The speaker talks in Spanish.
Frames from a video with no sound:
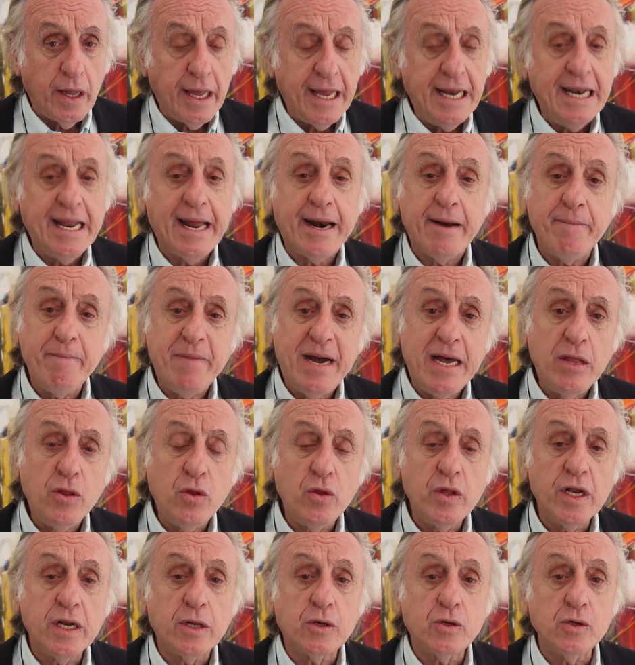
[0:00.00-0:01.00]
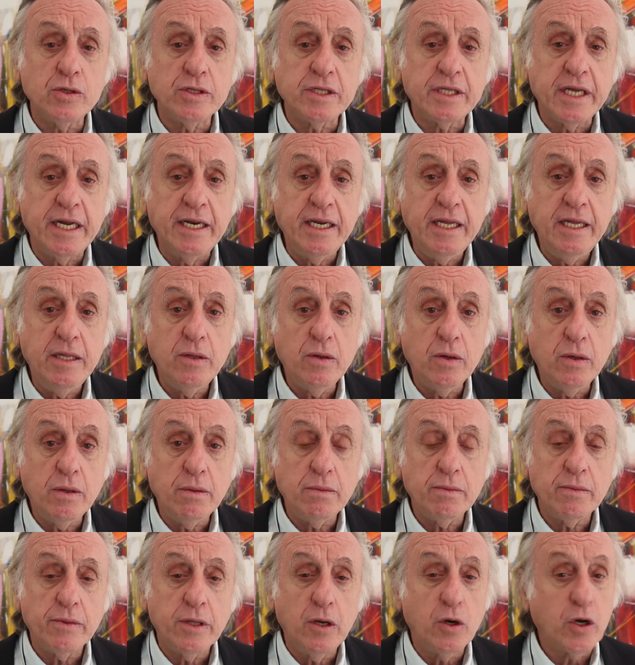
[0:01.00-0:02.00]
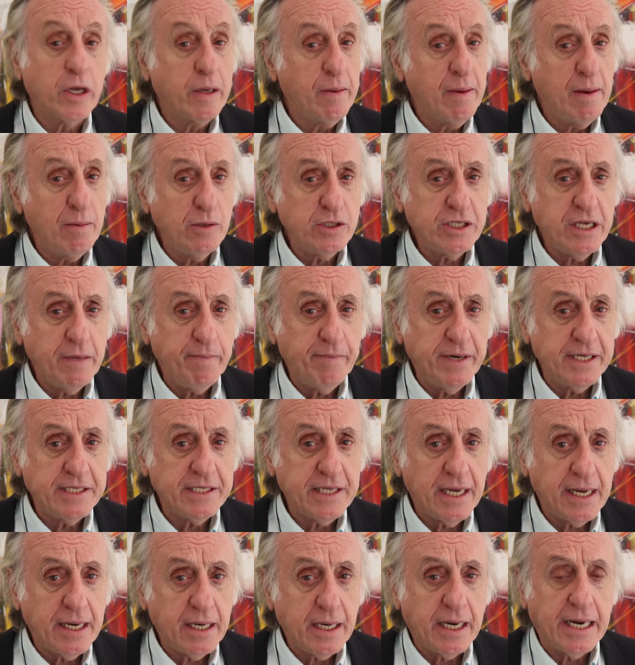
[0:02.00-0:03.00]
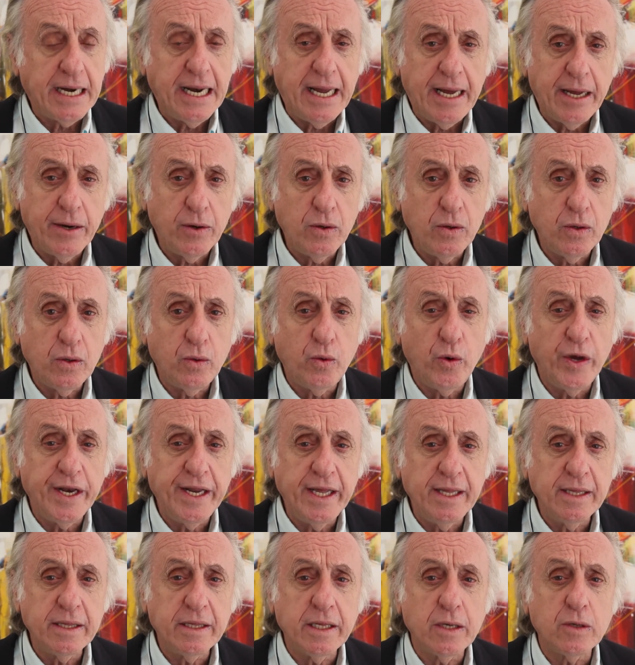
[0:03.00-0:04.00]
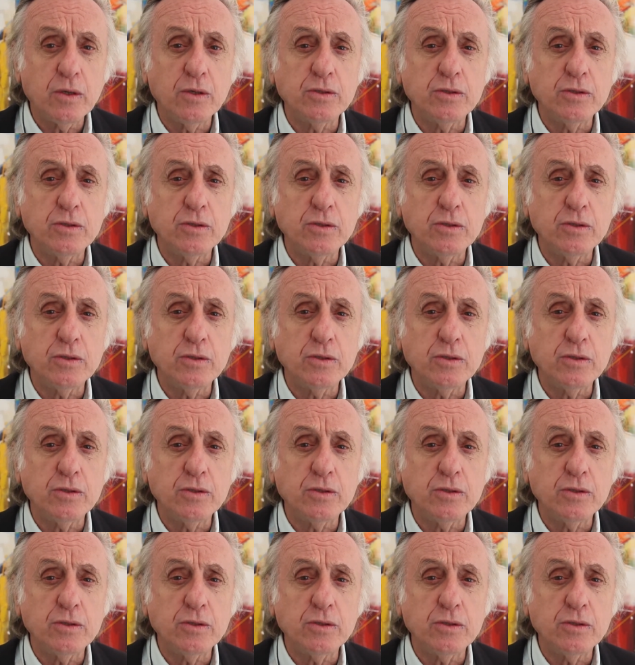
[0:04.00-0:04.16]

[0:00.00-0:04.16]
el armado del contenido, de lo que vamos a expresar claro, coherente,